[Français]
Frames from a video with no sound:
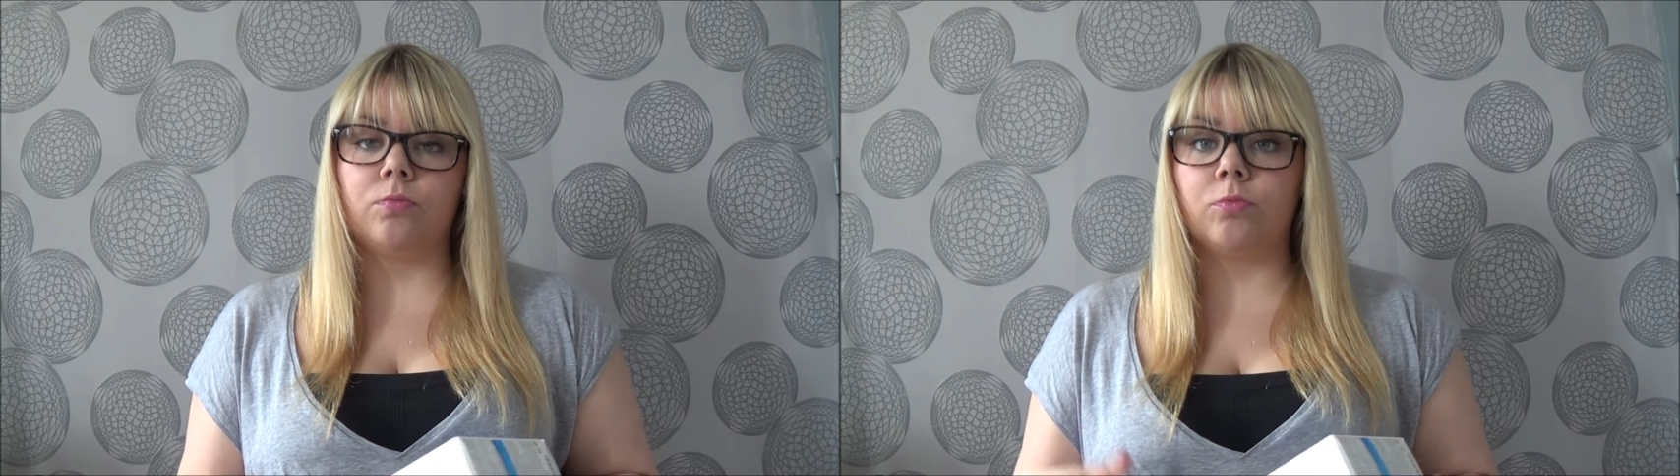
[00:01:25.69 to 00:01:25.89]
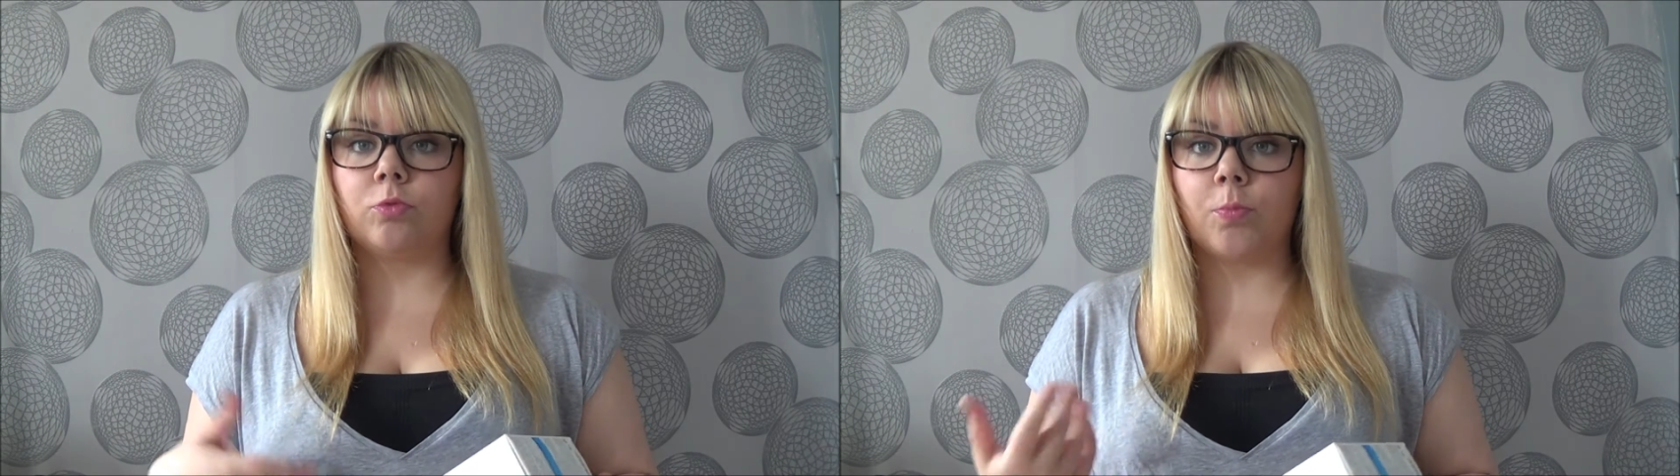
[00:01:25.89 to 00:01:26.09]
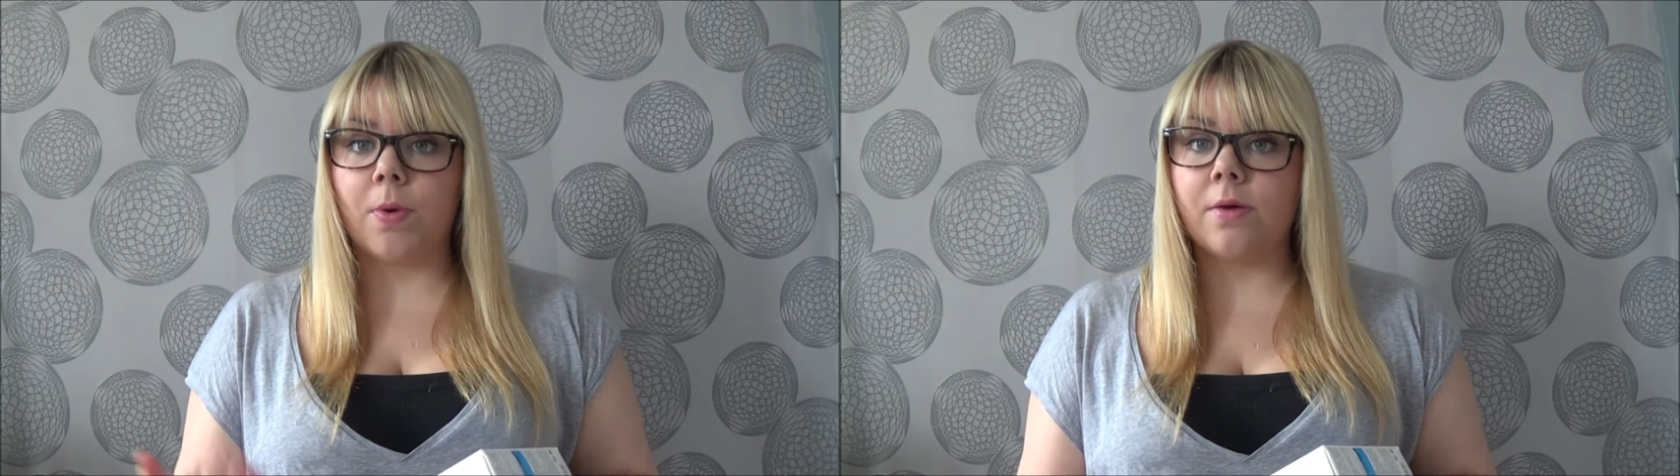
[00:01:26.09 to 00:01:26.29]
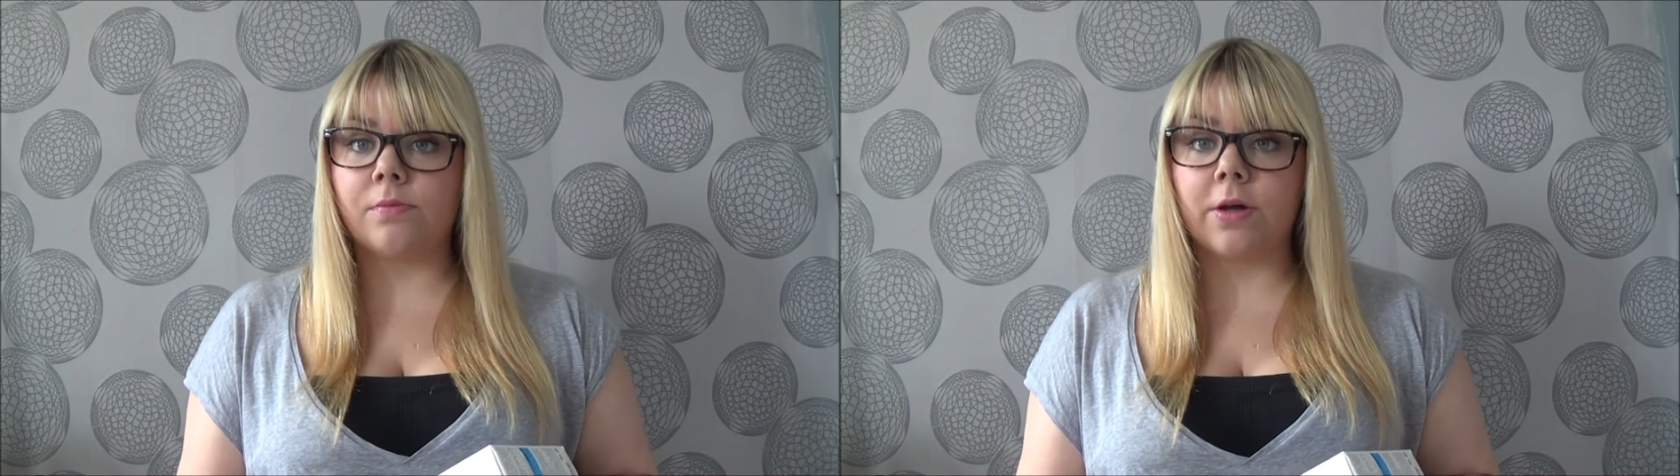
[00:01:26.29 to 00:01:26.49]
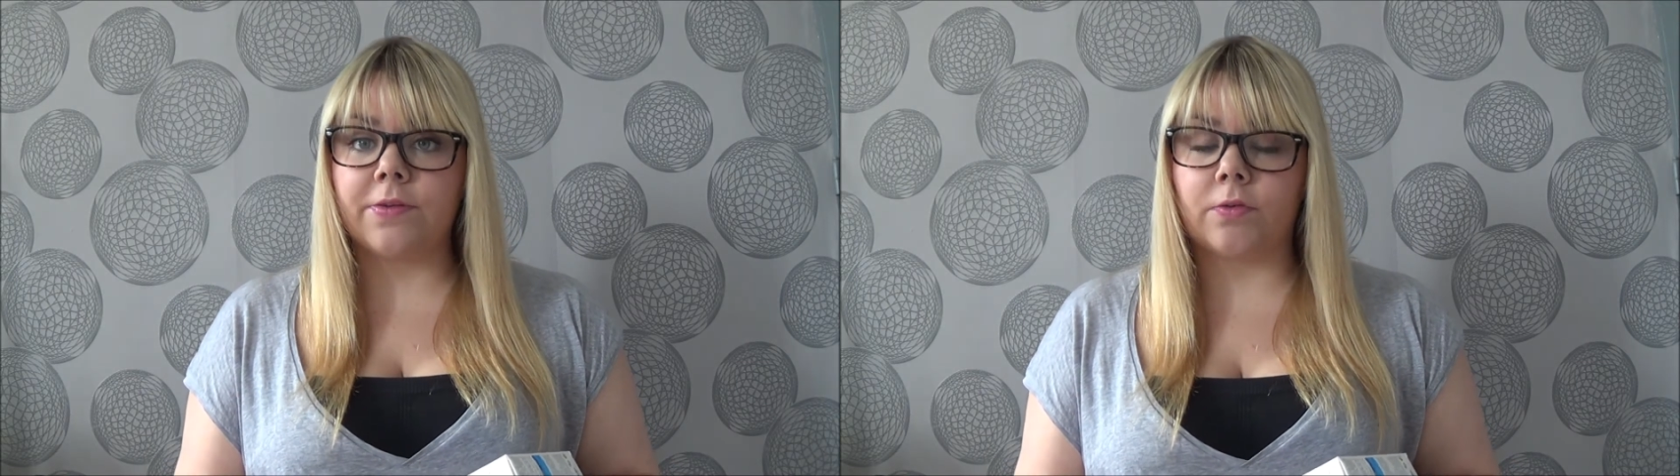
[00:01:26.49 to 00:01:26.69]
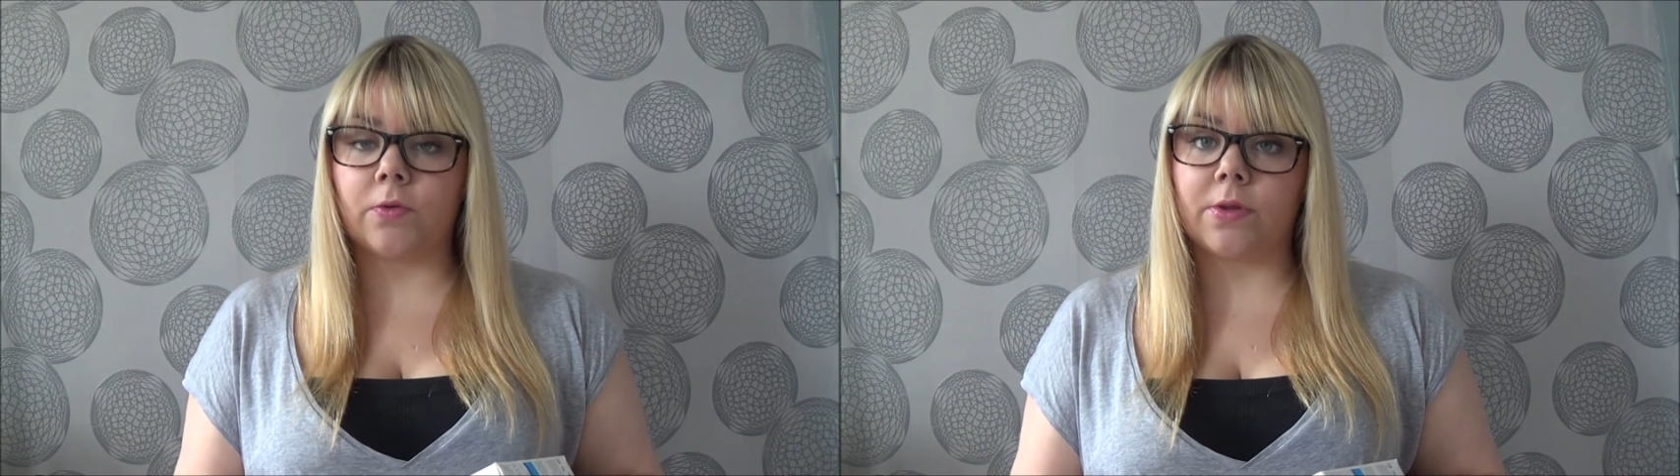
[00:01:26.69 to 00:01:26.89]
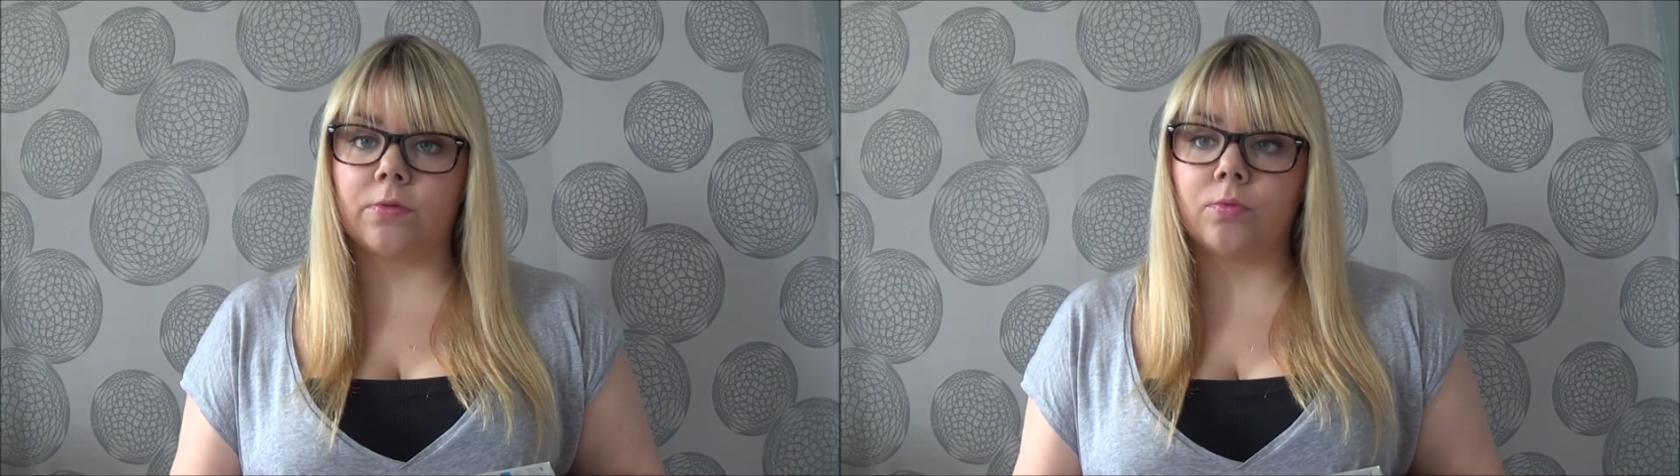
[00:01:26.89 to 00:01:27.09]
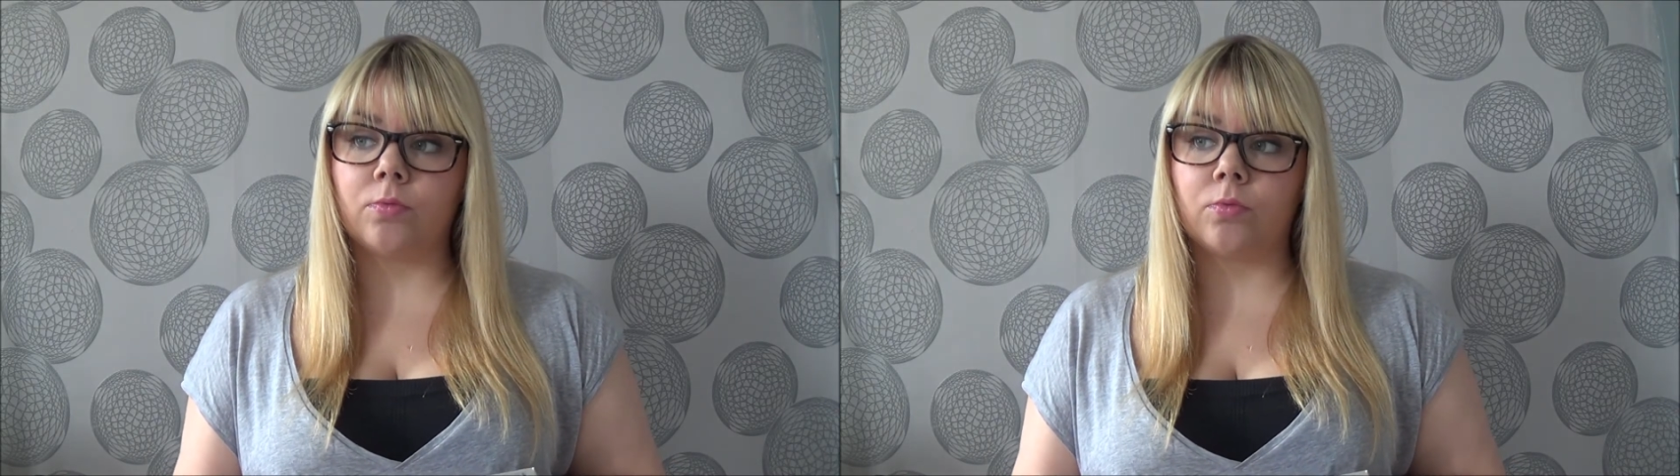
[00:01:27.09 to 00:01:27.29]
ne pas avoir cette
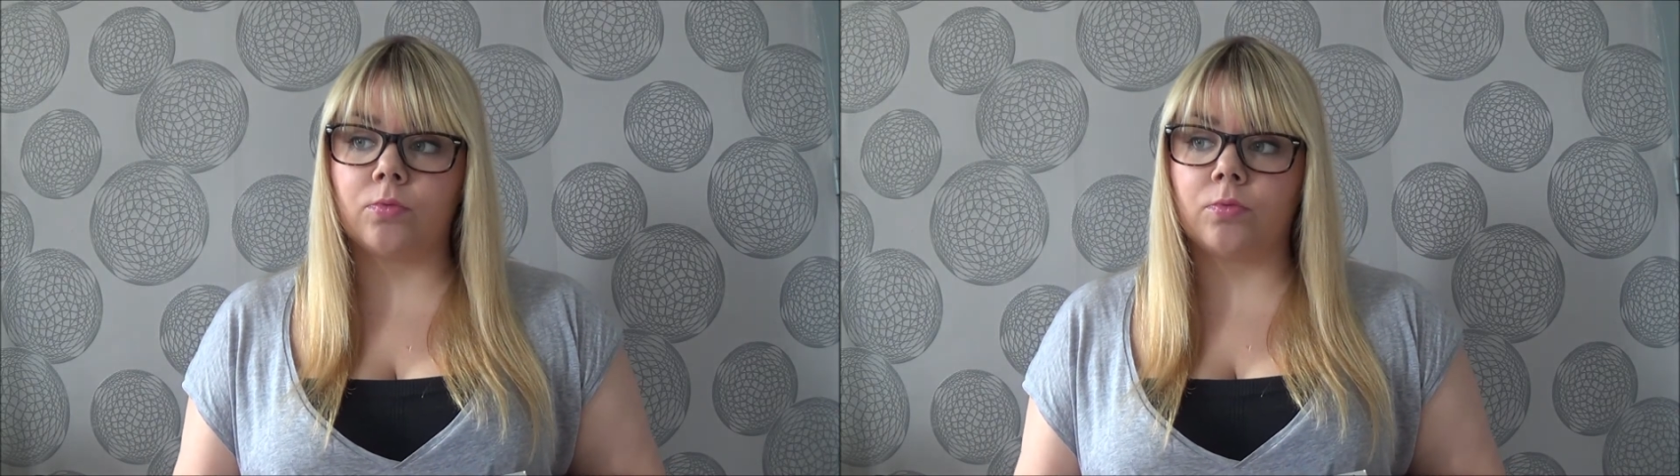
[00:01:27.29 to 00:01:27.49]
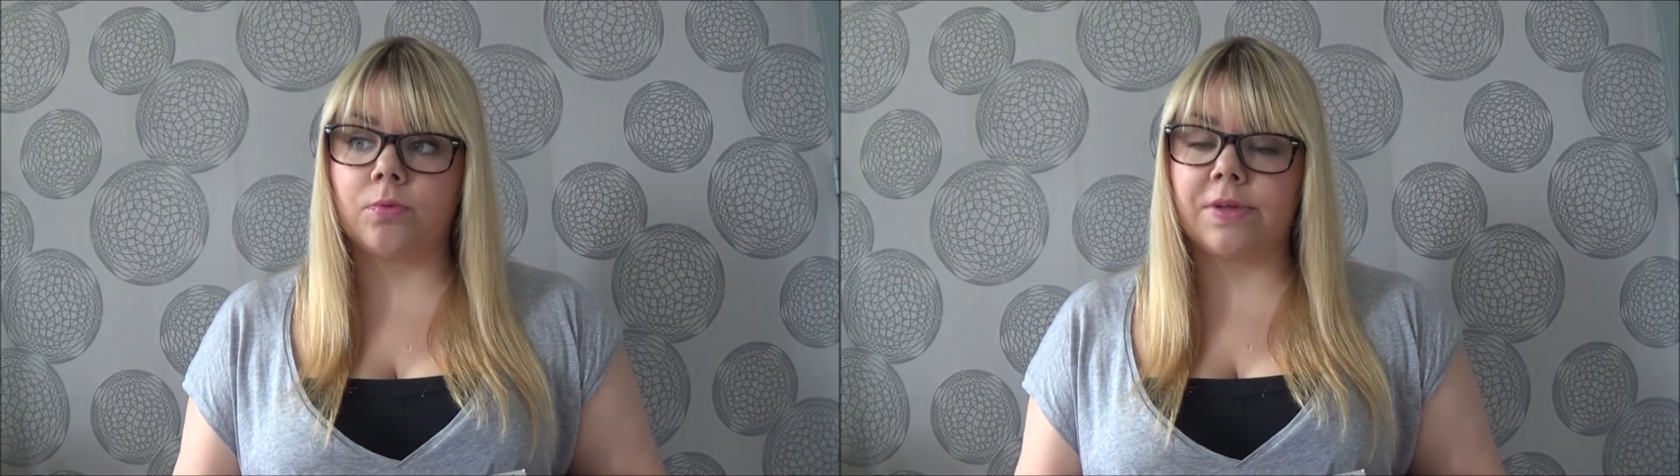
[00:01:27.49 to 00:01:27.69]
sensation de,